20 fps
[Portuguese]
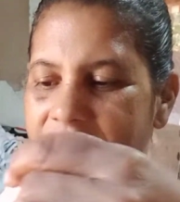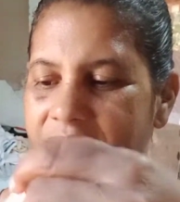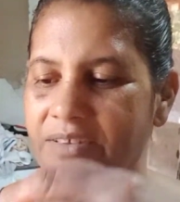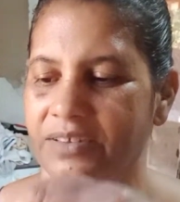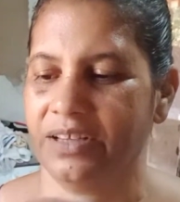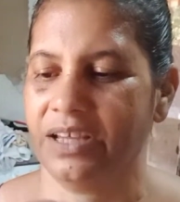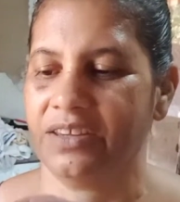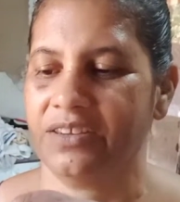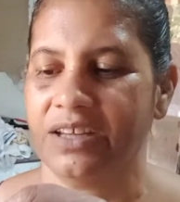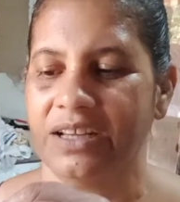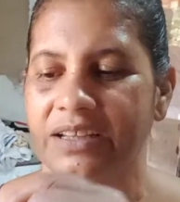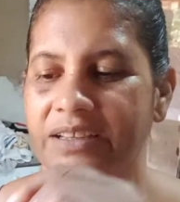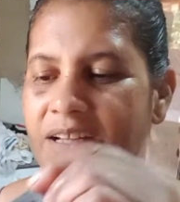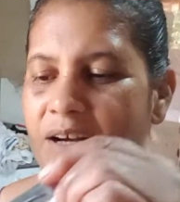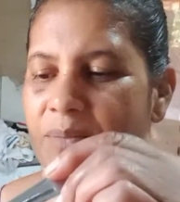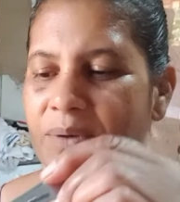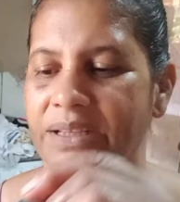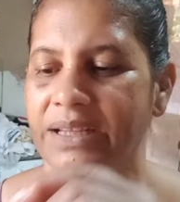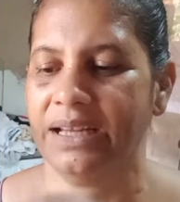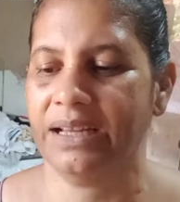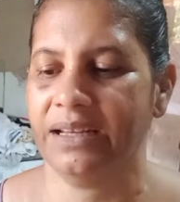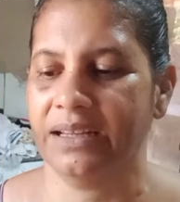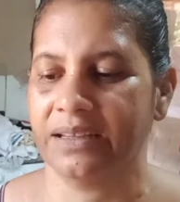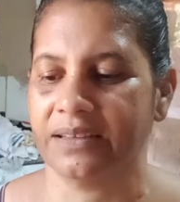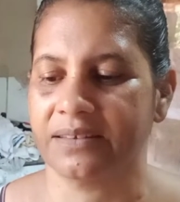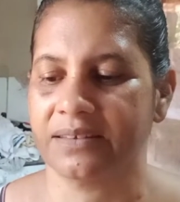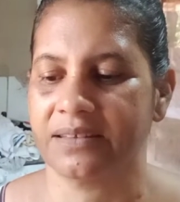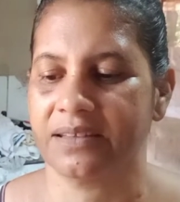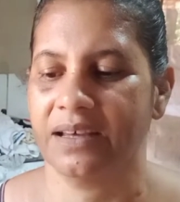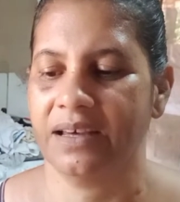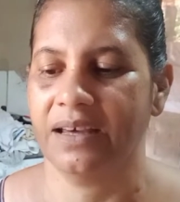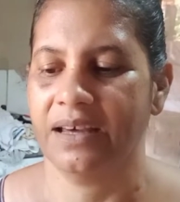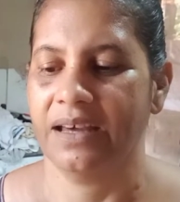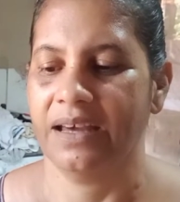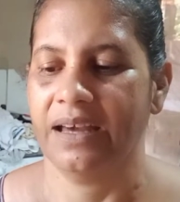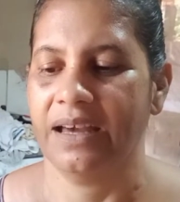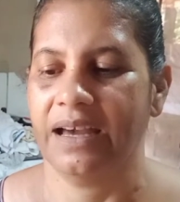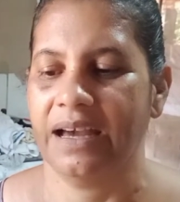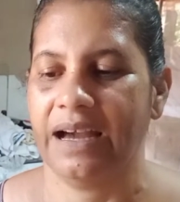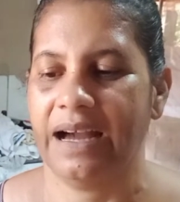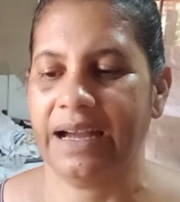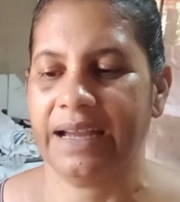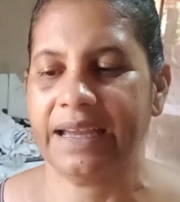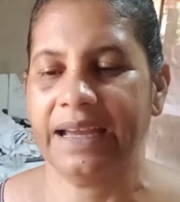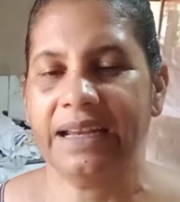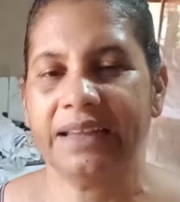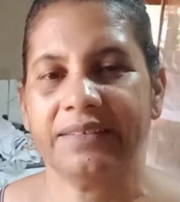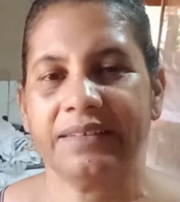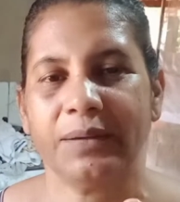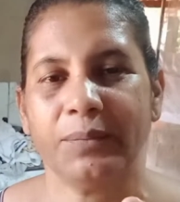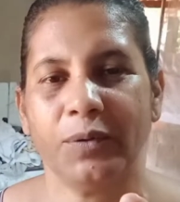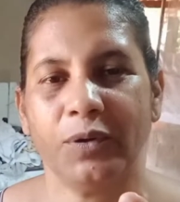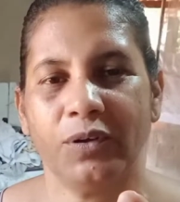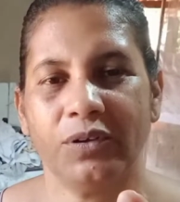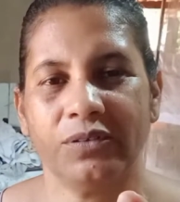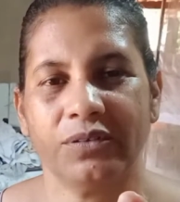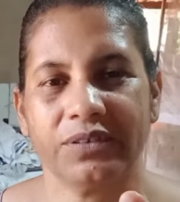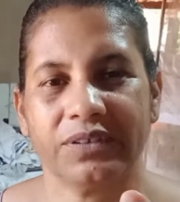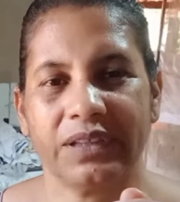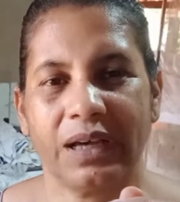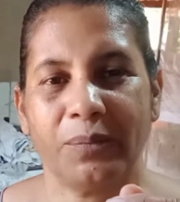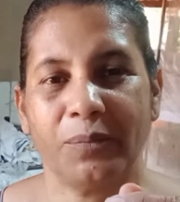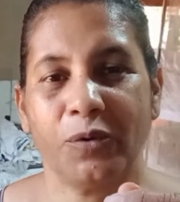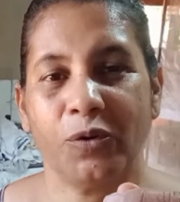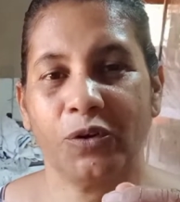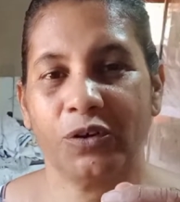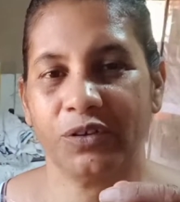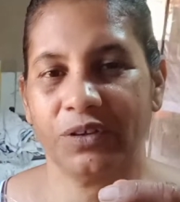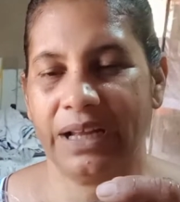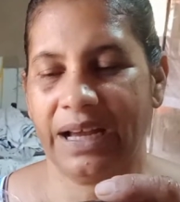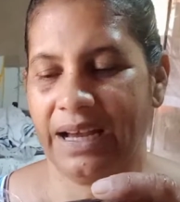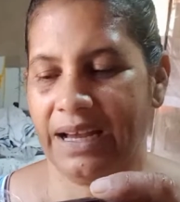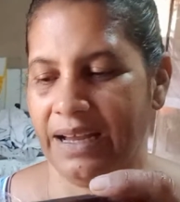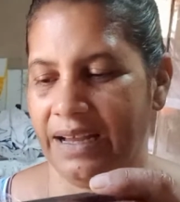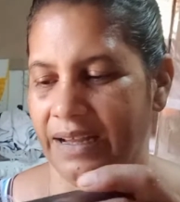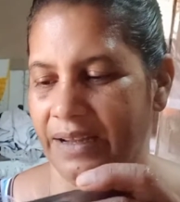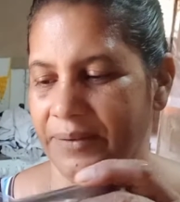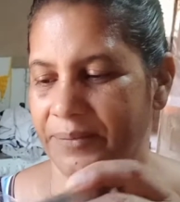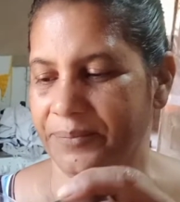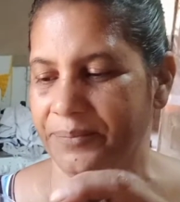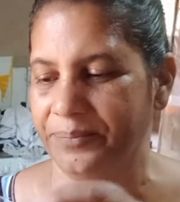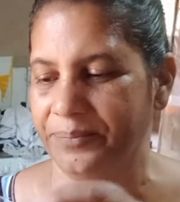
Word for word: Gente, ele tá uma delícia. Aquele sabor, sabor da